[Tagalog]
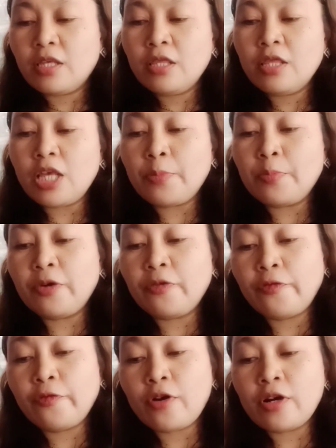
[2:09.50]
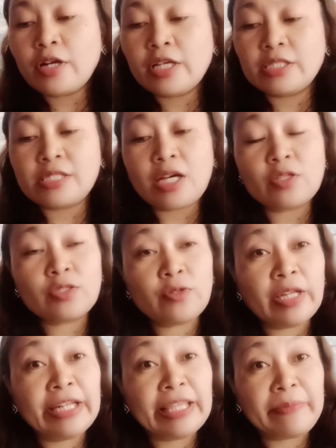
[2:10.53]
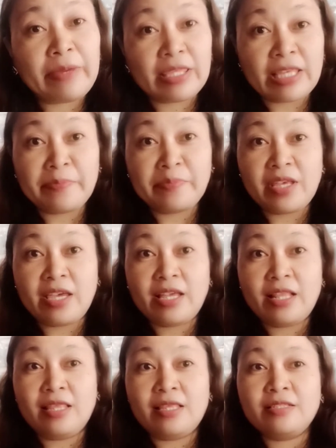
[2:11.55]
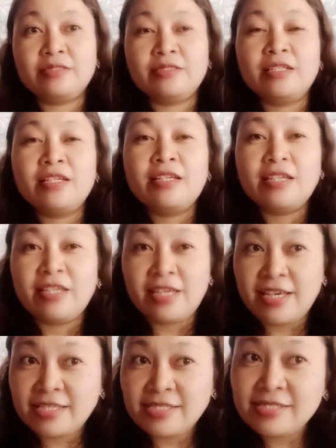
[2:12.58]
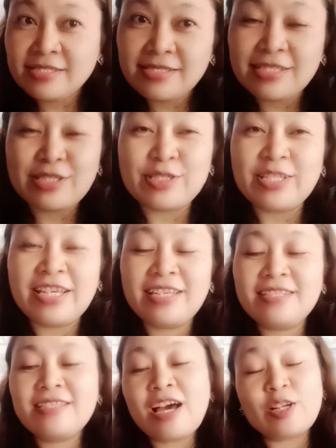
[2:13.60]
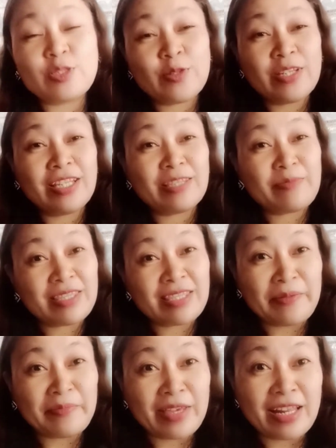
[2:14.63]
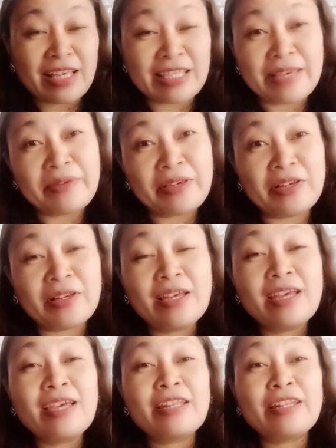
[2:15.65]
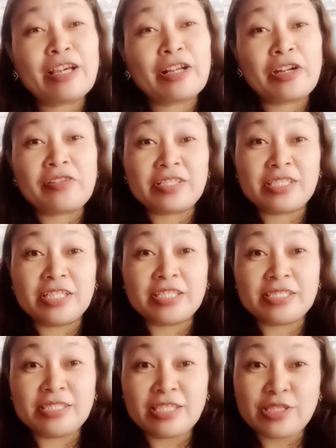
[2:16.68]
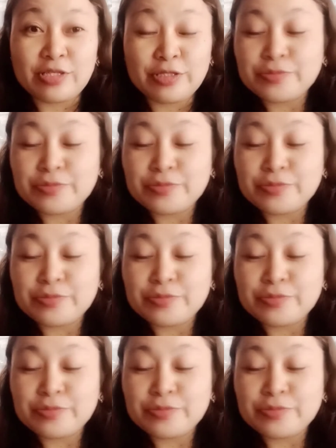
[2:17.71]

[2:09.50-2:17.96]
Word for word: Number 4 is how to edit my thumbnail. Yes, ito din, how to edit my thumbnail. Ang daming nagre-research nito.